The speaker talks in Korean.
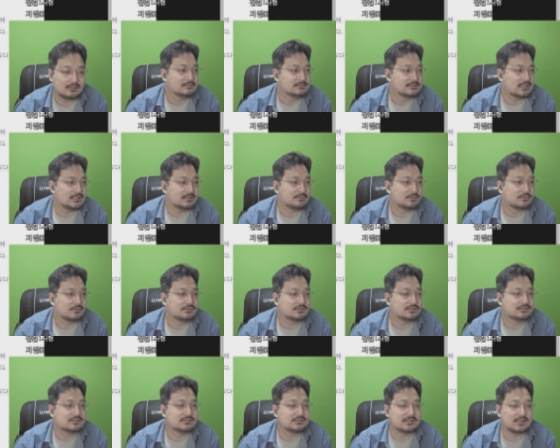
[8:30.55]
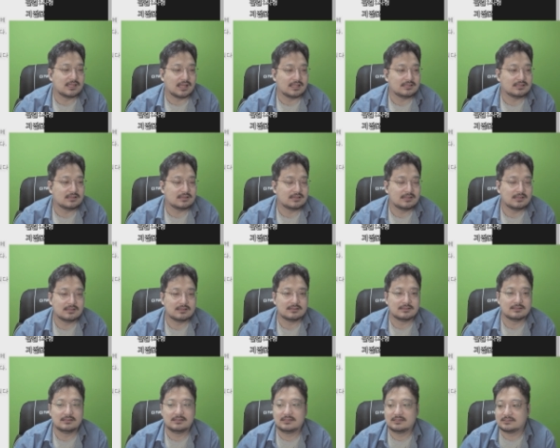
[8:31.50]
사람은 고쳐 쓰는 게 아닌가
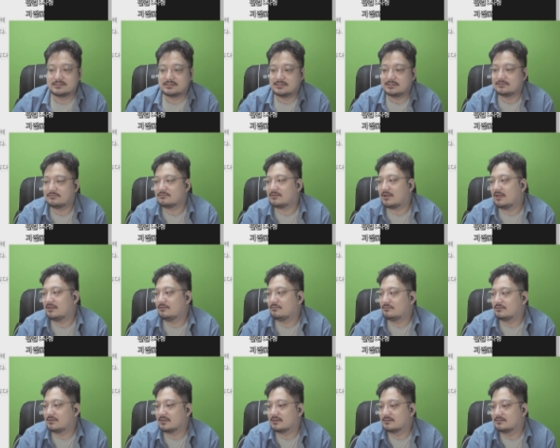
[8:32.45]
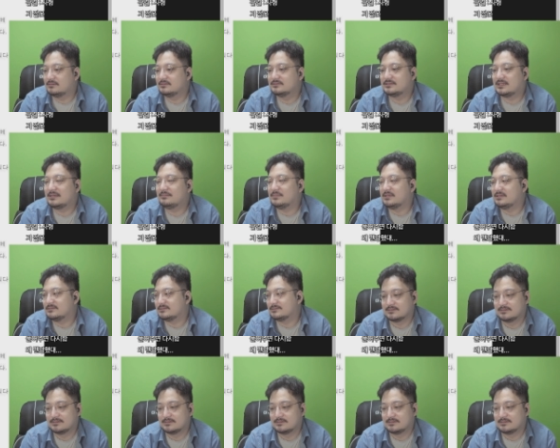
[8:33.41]
이게 실수가 아니고 그냥 그런 사람이 있어.